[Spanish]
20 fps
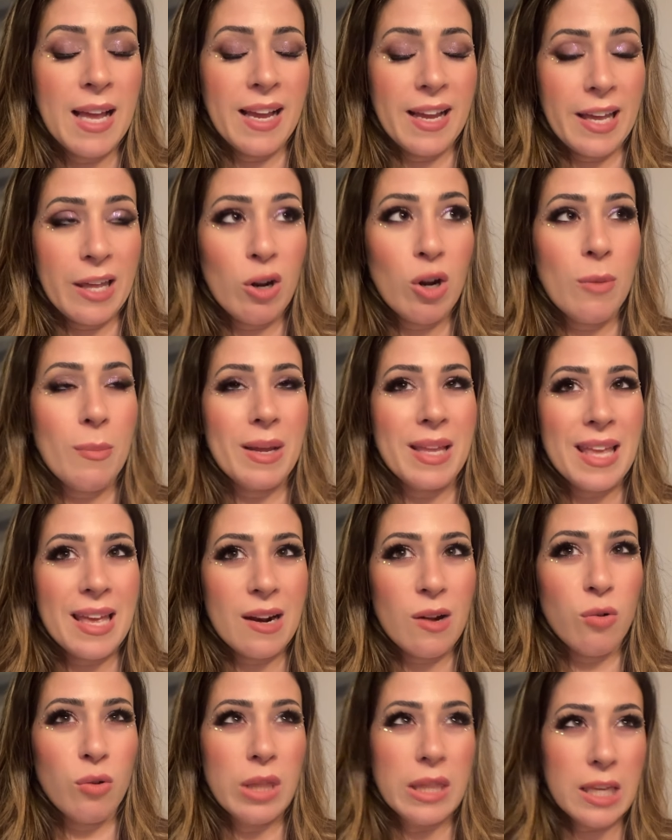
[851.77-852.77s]
Creo que
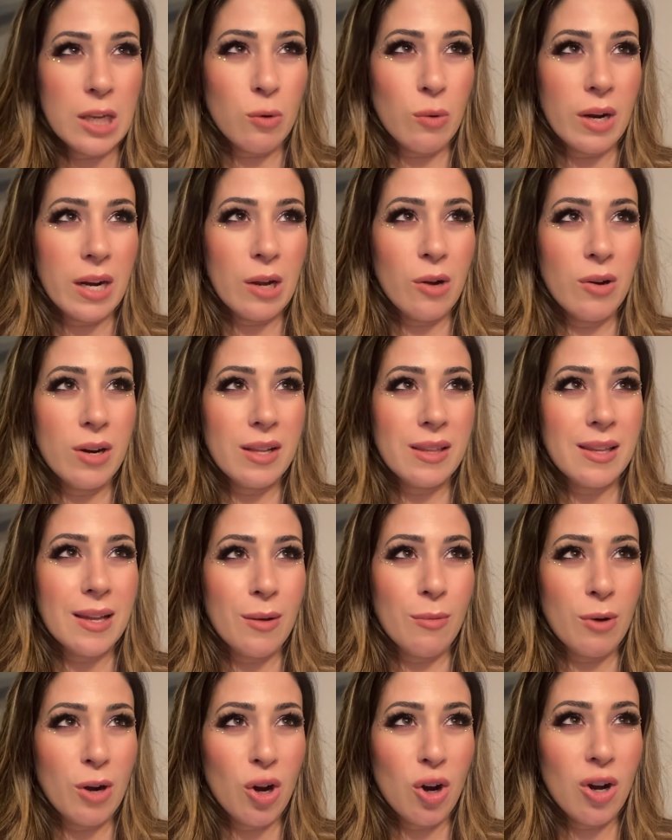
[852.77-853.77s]
mañana continuaré con este
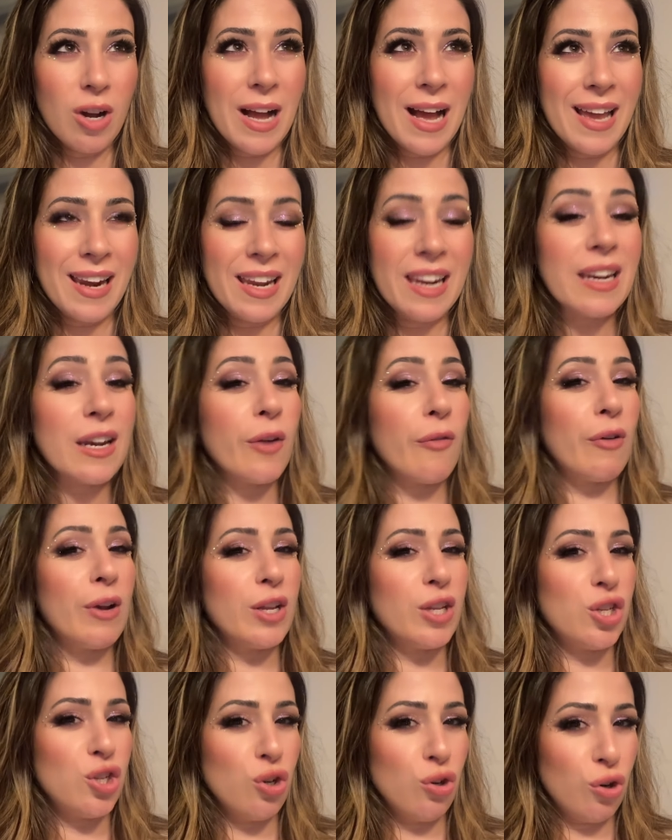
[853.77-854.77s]
blog, haré
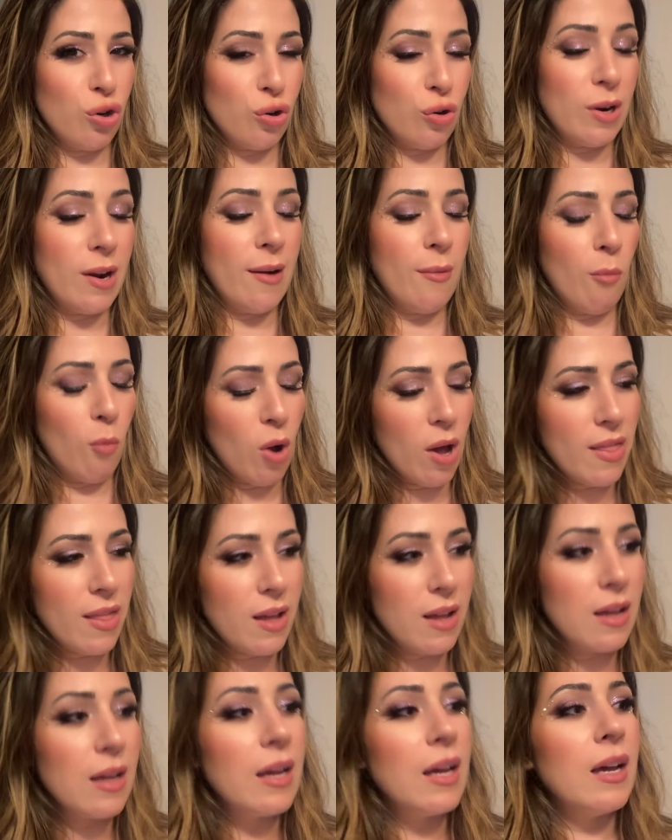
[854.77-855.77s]
reflexión con la
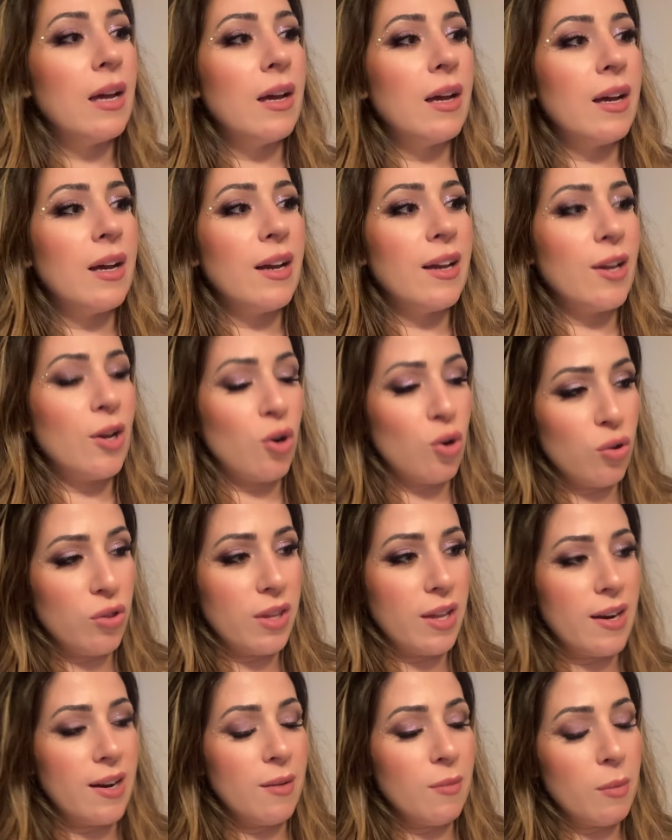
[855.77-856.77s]
almohada y os
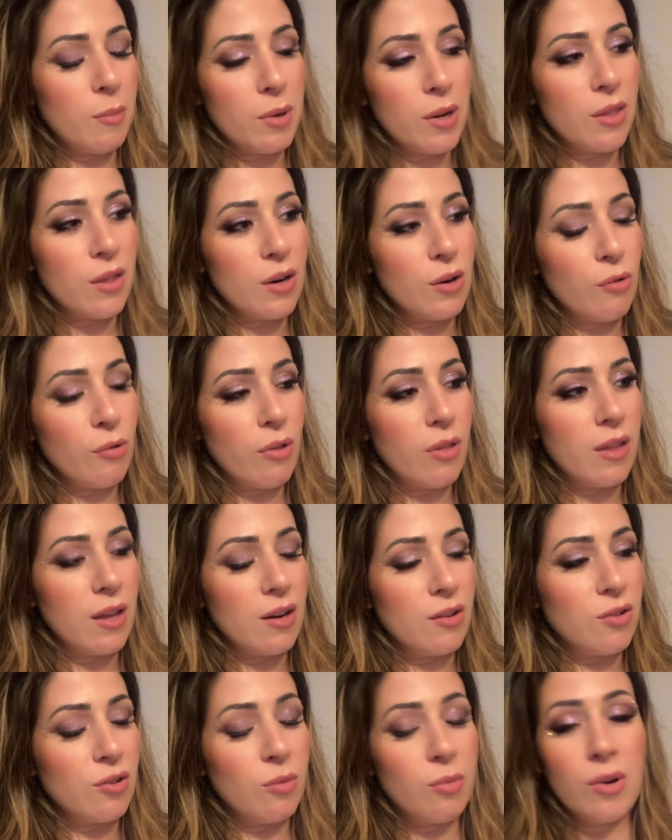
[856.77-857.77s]
contaré qué me ha parecido el
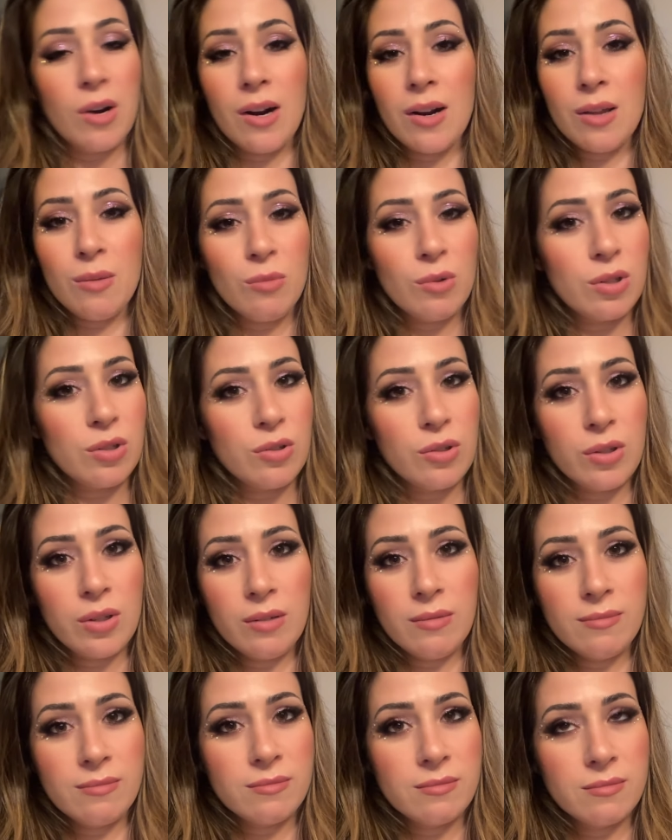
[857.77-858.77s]
concierto, pero ahora mismo estoy
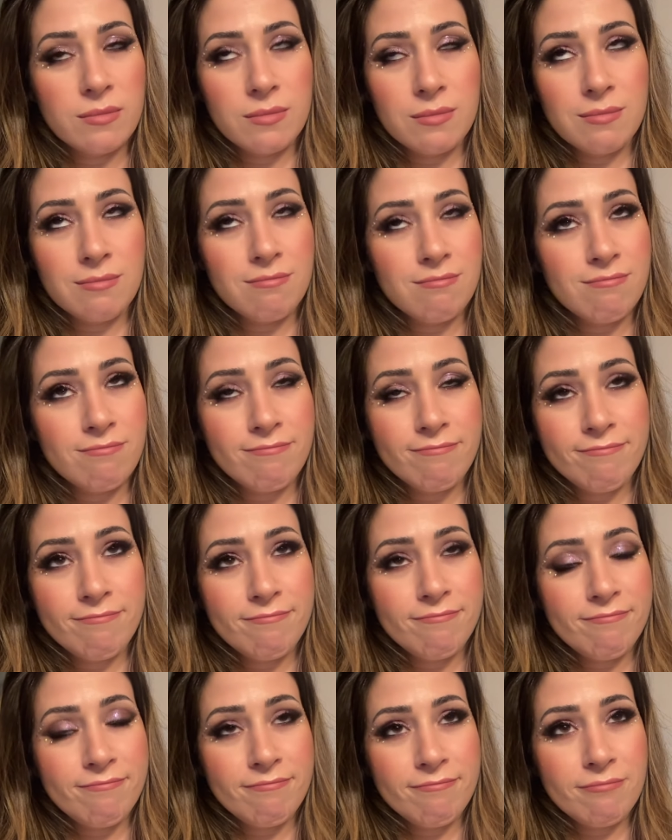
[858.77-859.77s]

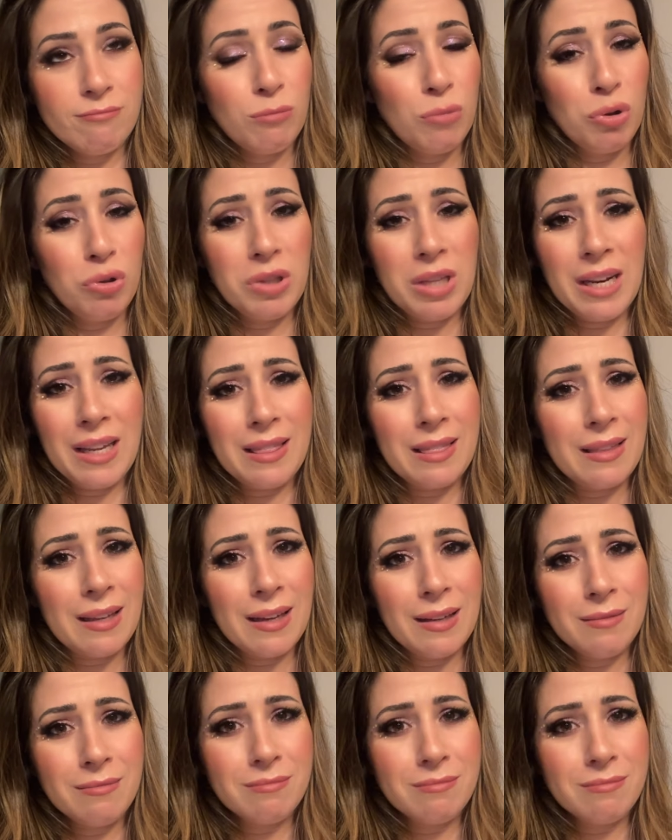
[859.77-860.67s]
muy triste.